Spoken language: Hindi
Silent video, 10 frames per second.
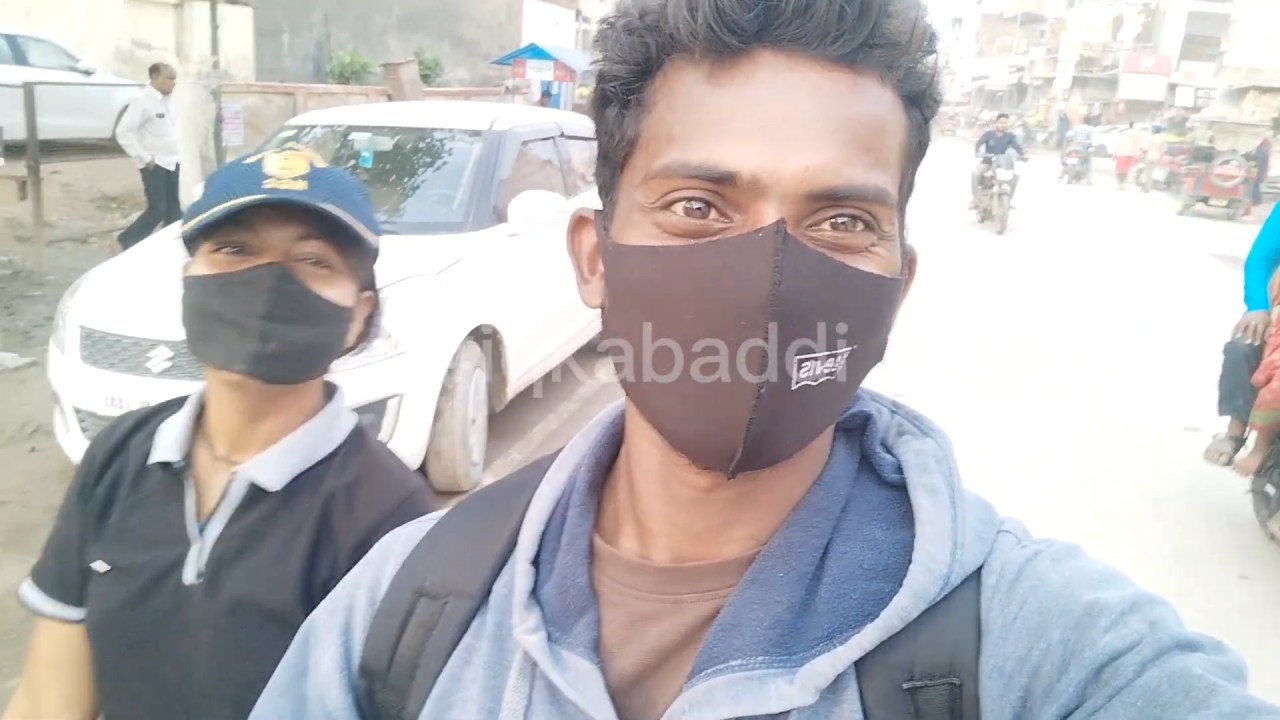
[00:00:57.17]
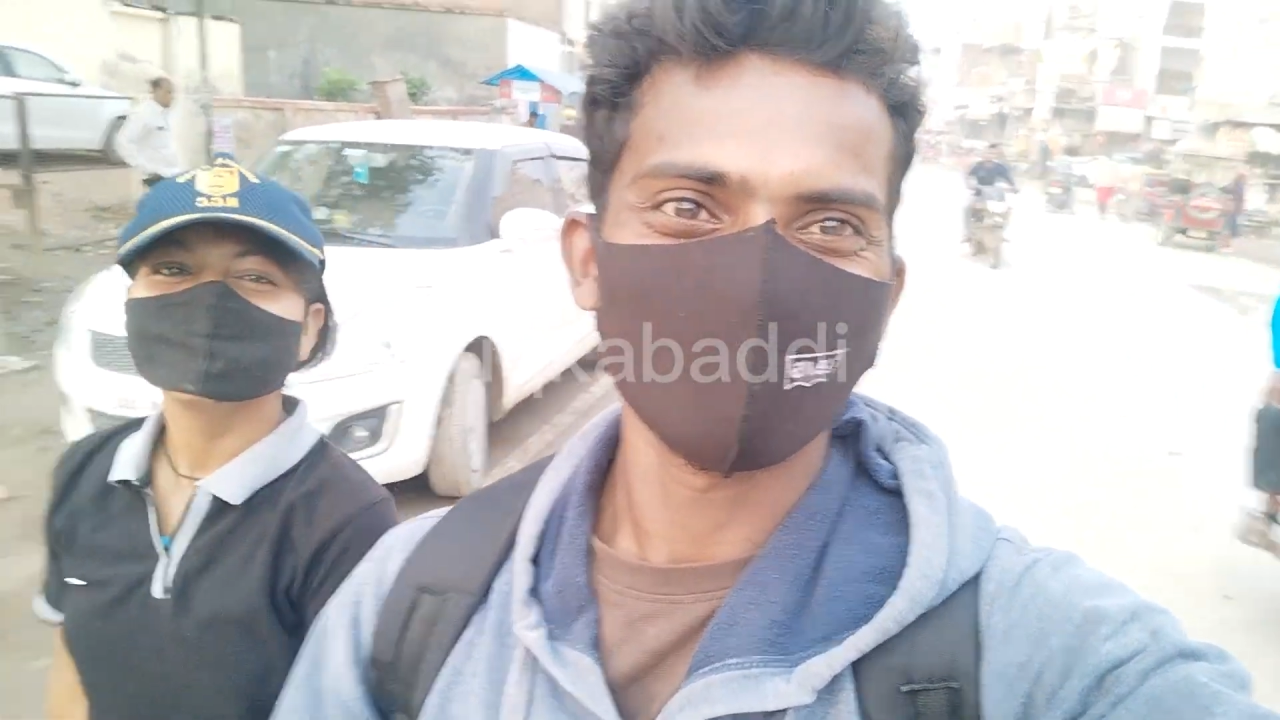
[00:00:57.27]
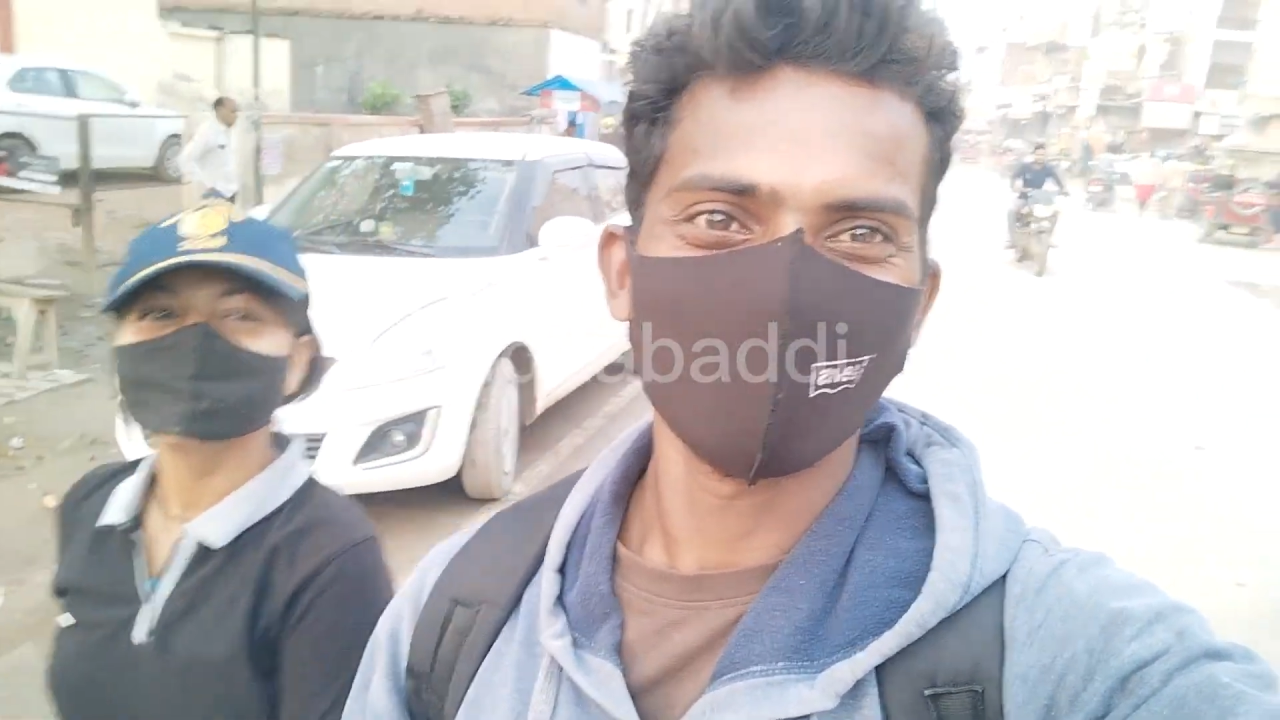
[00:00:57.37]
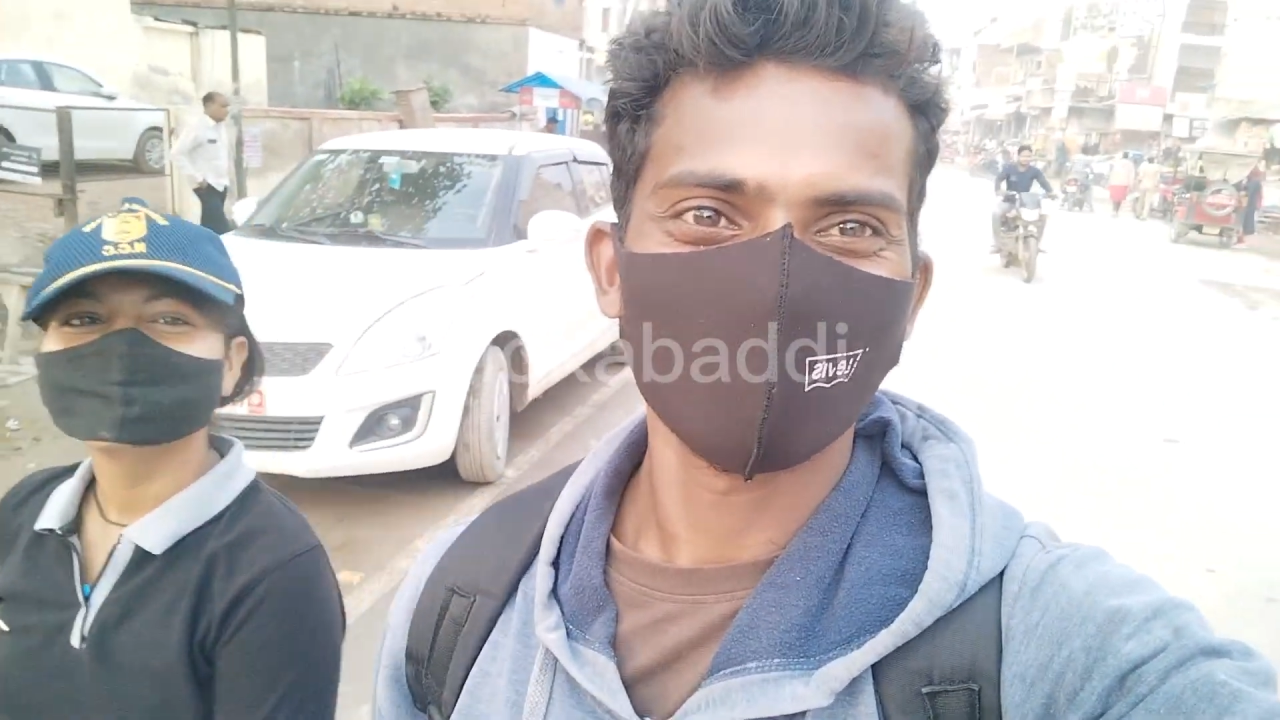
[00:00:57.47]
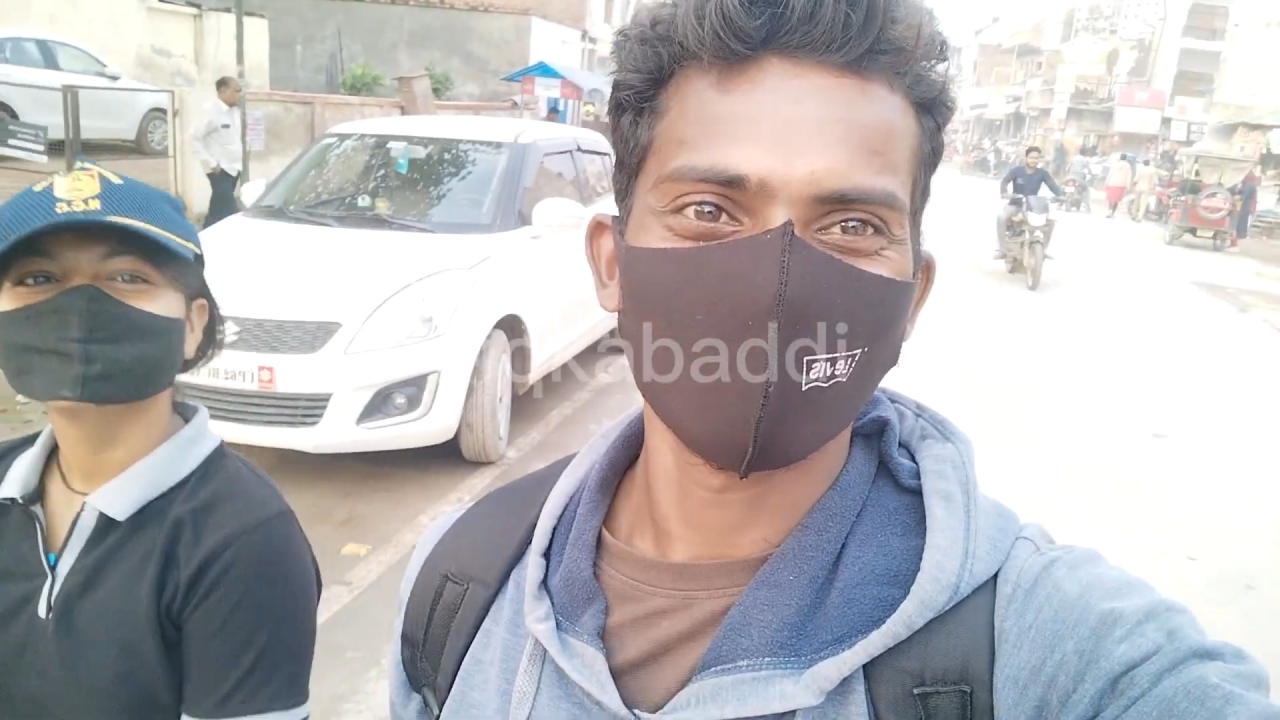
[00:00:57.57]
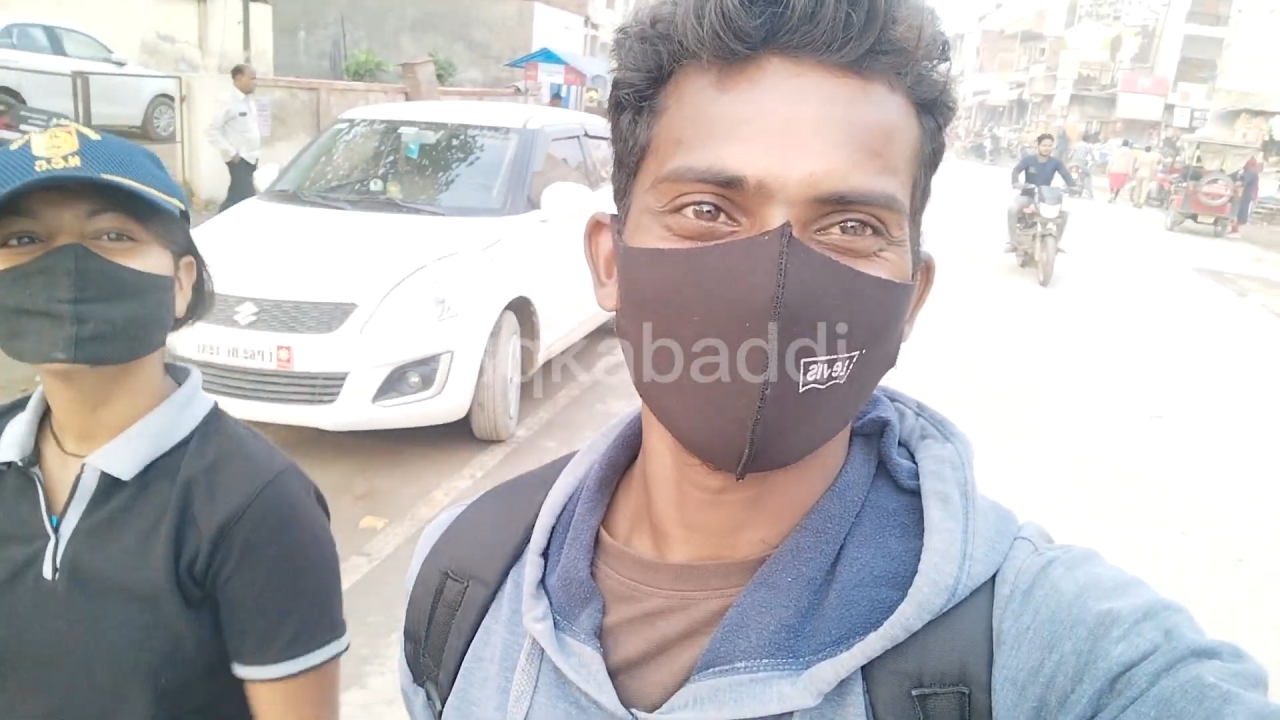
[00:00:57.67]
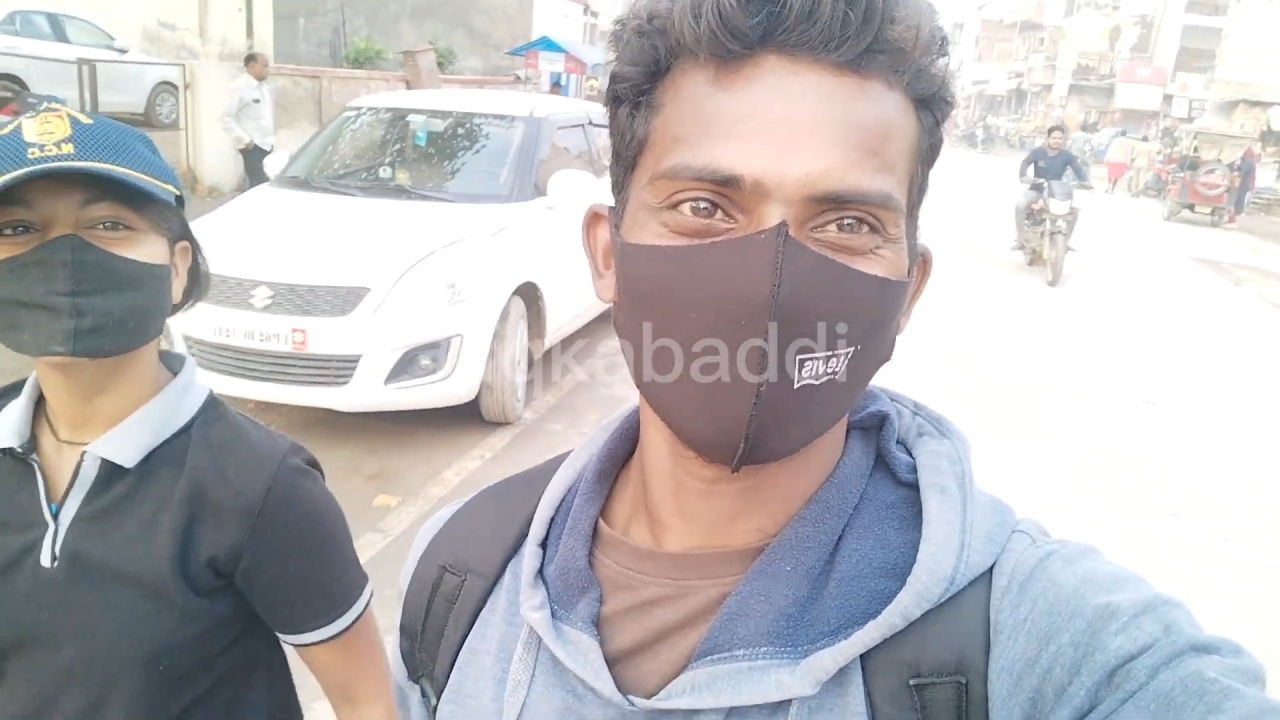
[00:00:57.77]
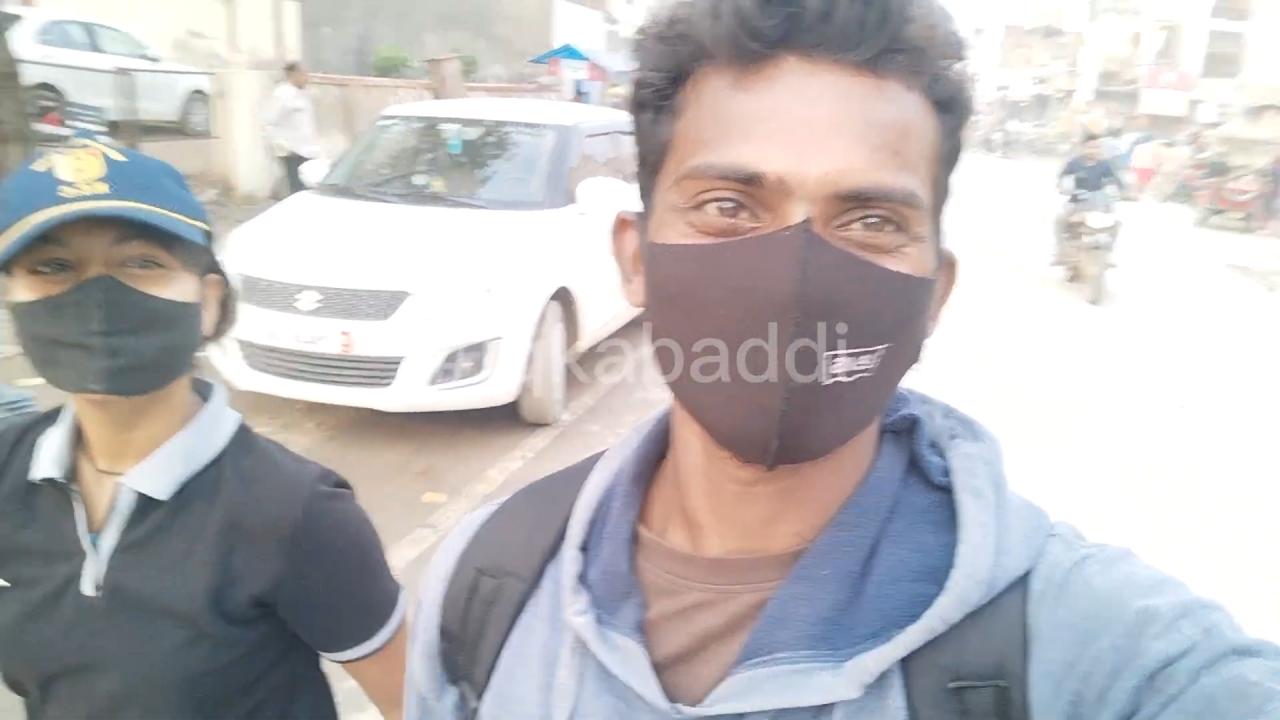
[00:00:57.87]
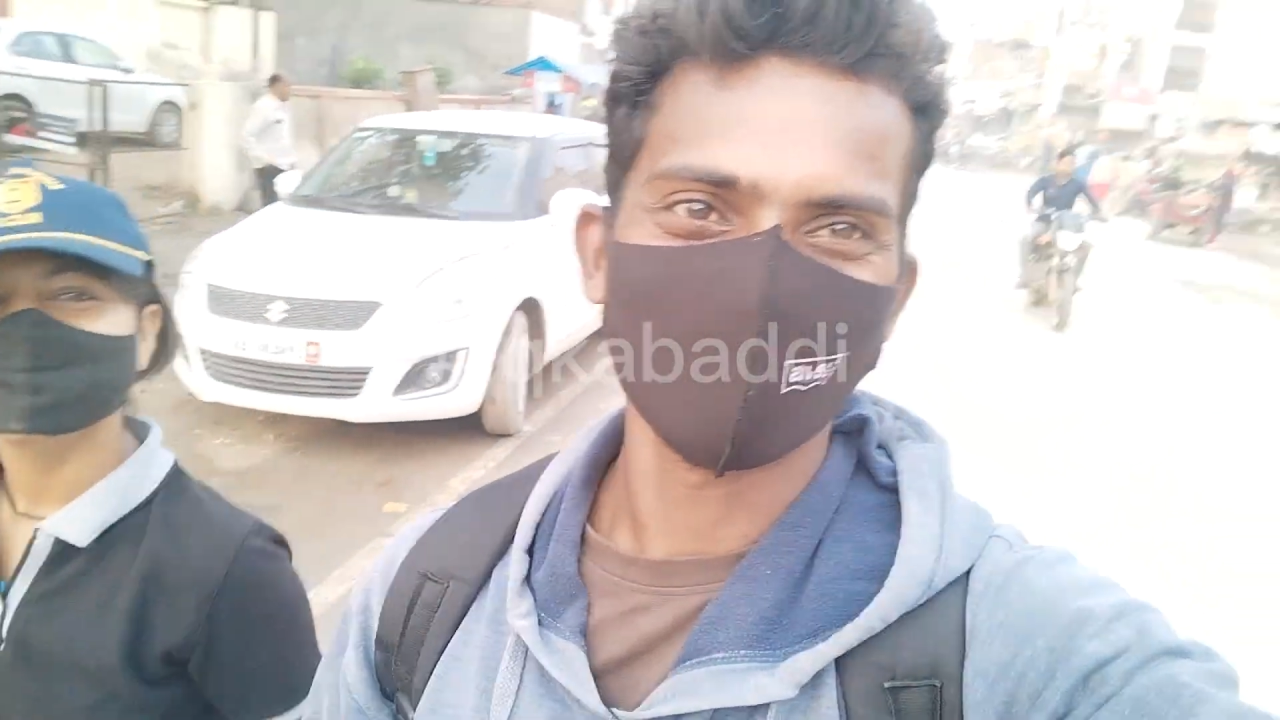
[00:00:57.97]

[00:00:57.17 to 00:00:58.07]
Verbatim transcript: थोड़ा सा